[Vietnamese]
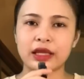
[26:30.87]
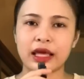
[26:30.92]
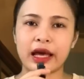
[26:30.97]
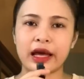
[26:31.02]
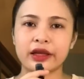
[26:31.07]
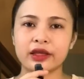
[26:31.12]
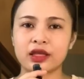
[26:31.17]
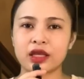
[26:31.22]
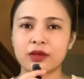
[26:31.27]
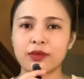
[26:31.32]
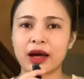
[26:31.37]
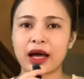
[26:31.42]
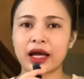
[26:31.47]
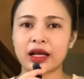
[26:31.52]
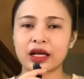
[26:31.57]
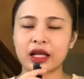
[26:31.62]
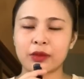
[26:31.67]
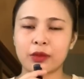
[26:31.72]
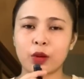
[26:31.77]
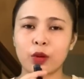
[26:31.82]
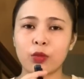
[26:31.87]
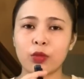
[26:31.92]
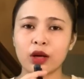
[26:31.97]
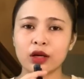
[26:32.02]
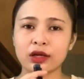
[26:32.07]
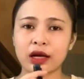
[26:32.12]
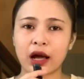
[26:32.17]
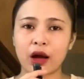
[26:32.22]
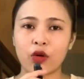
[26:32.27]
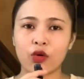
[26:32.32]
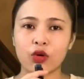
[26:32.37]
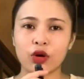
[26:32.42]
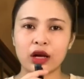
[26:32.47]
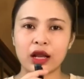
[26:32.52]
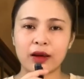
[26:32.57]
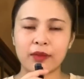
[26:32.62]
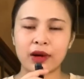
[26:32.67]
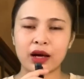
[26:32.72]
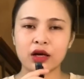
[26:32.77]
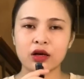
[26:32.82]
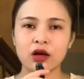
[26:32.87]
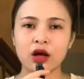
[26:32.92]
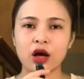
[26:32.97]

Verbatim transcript: Và chị ba này mới bắt đầu là bà